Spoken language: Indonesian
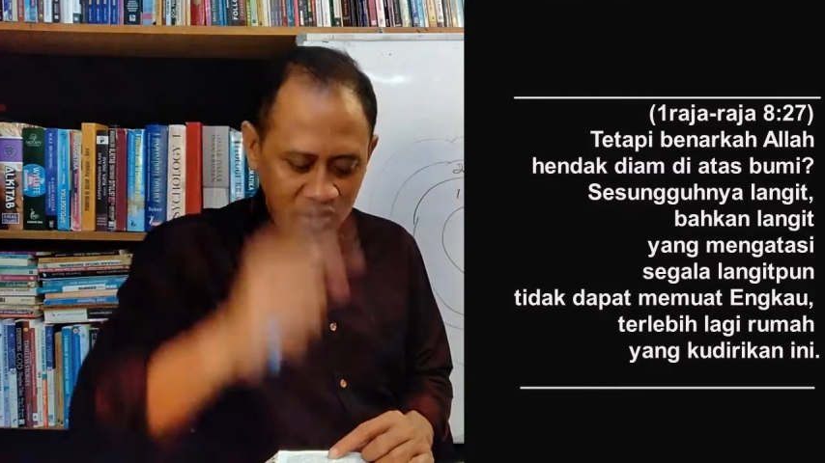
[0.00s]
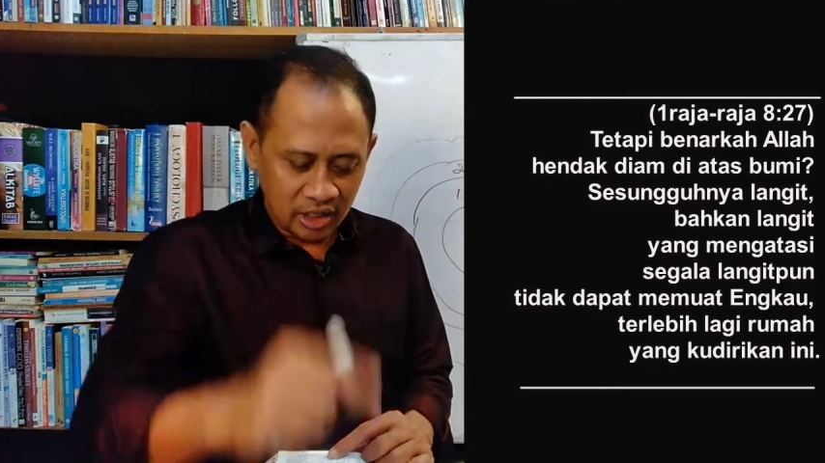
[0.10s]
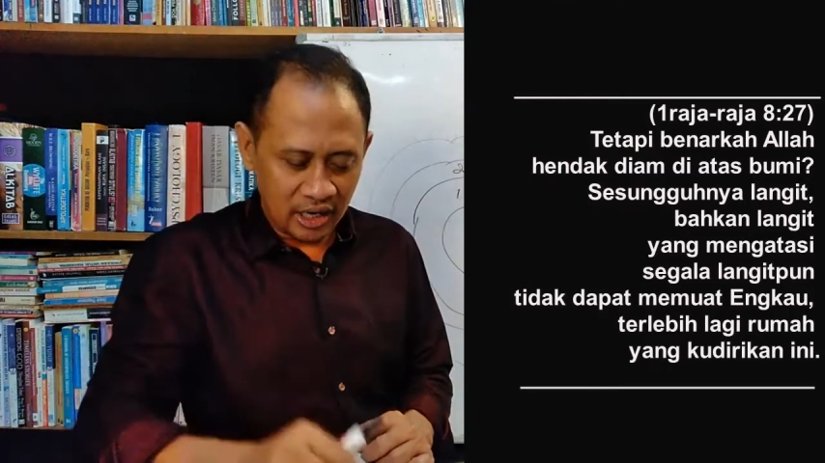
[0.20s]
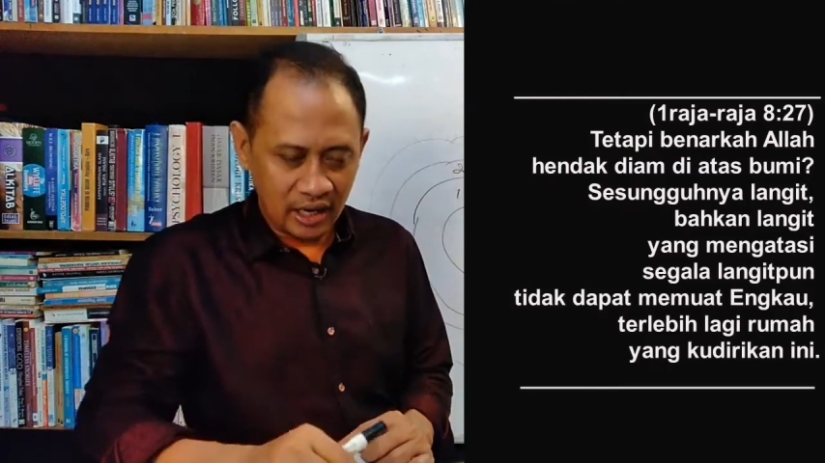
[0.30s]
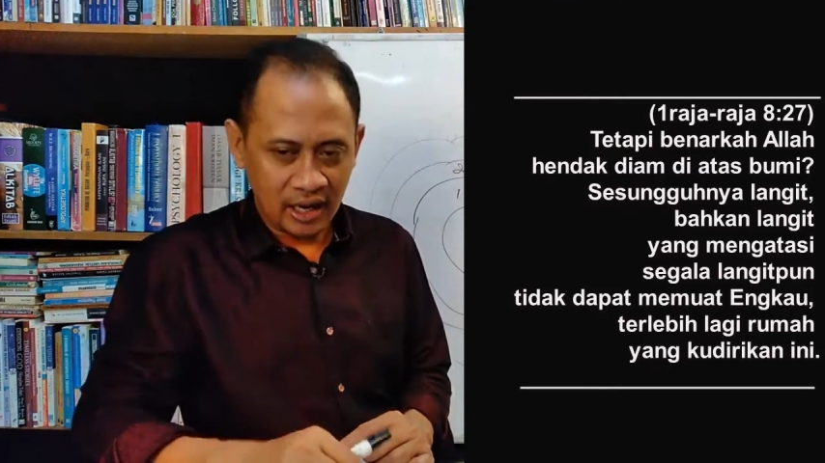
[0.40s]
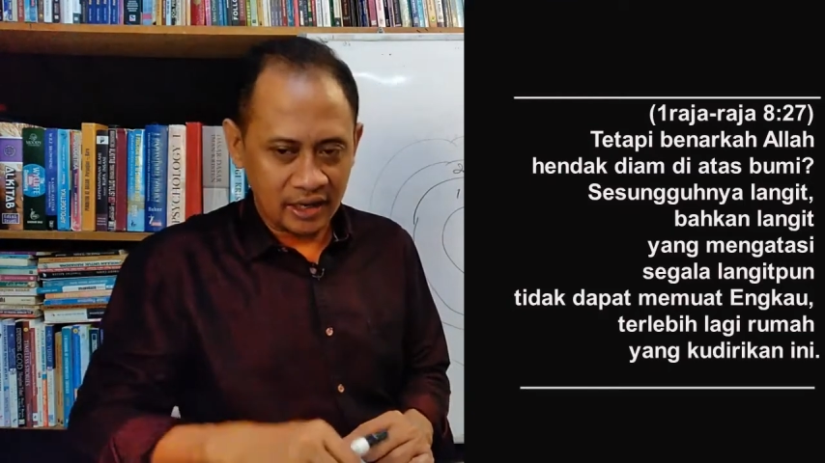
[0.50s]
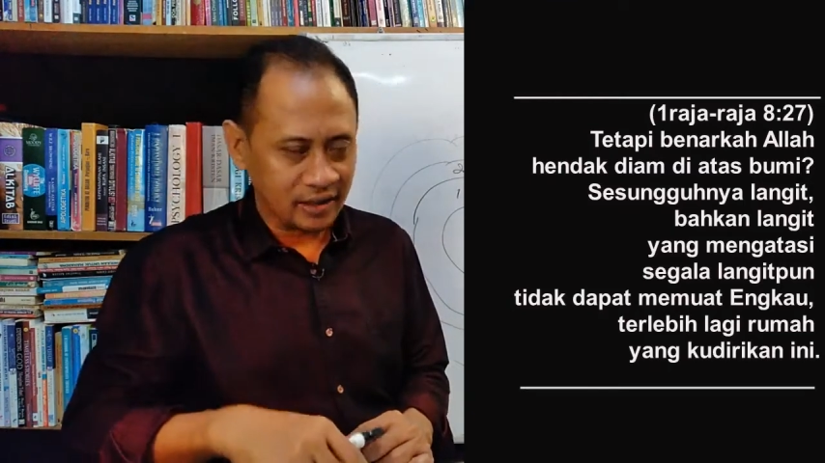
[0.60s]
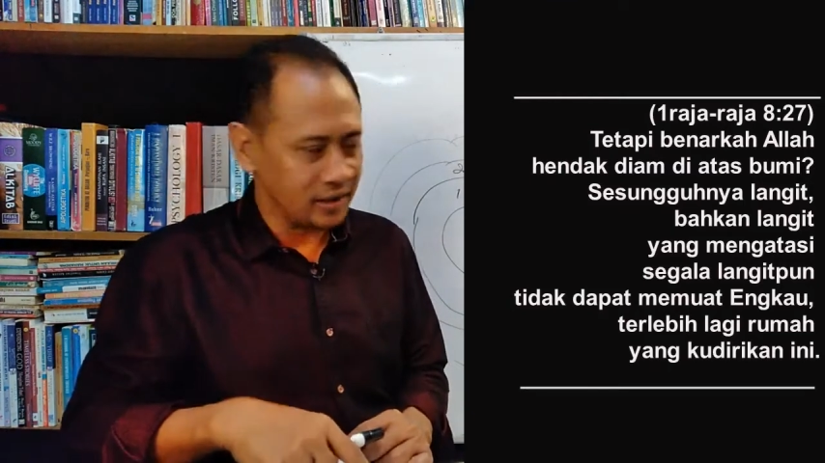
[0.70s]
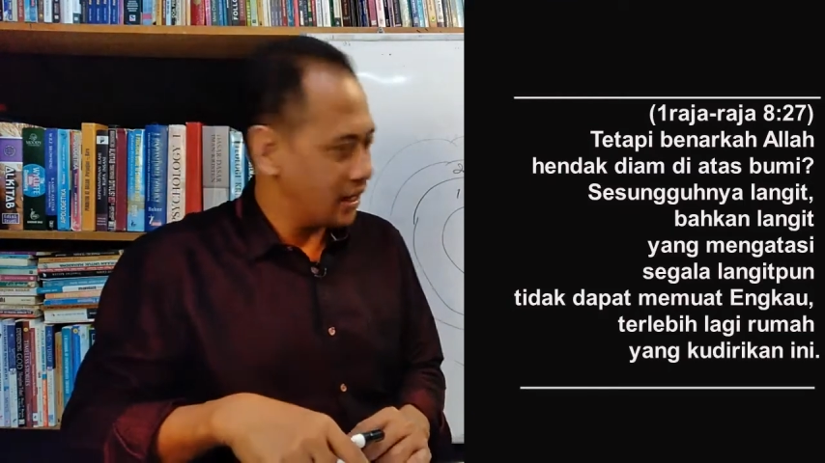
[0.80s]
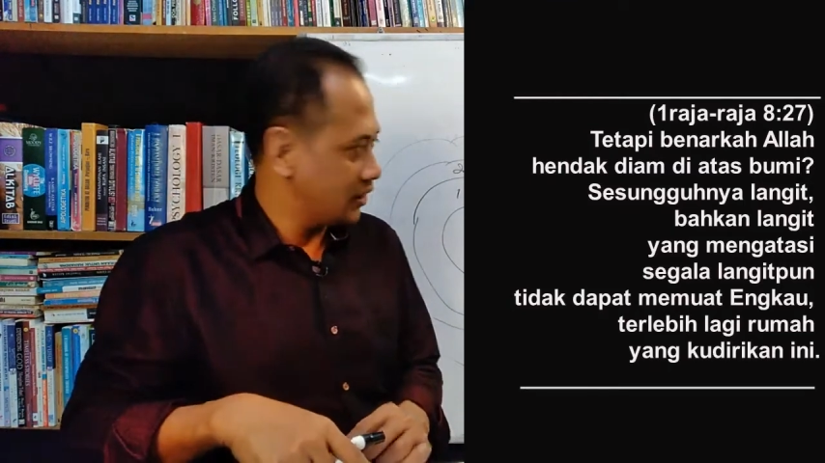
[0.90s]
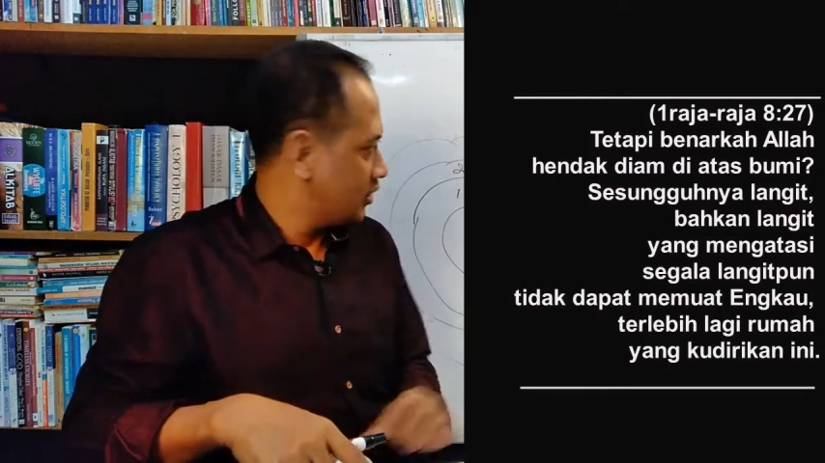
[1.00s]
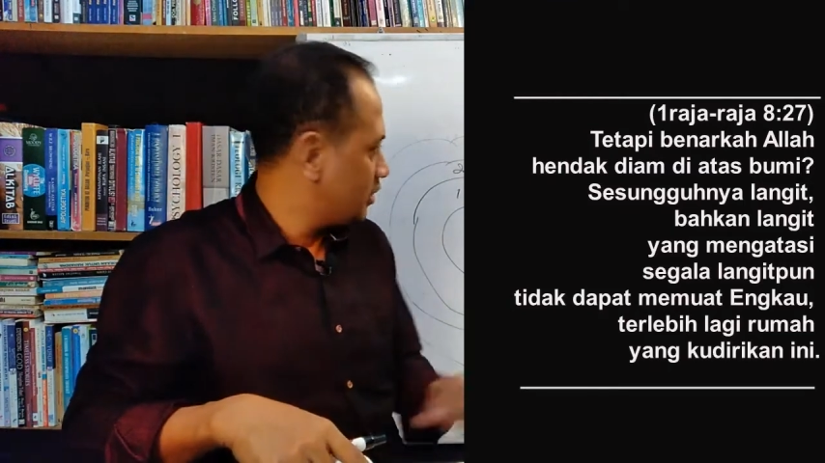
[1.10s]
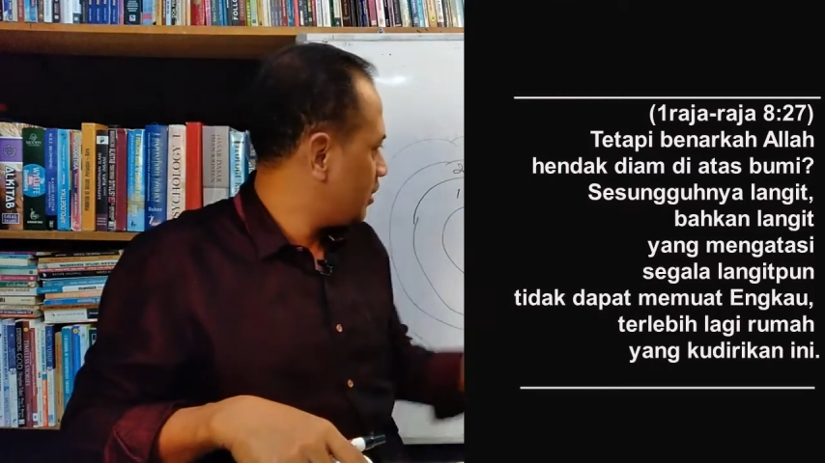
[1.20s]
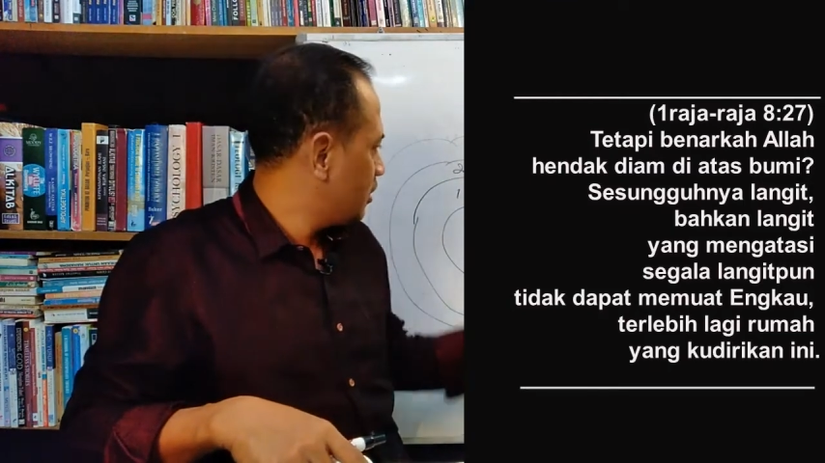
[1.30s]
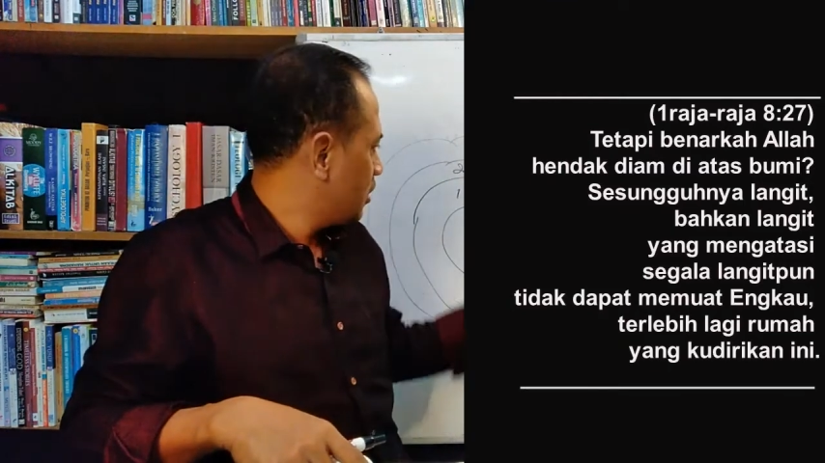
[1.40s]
segala langit. Artinya,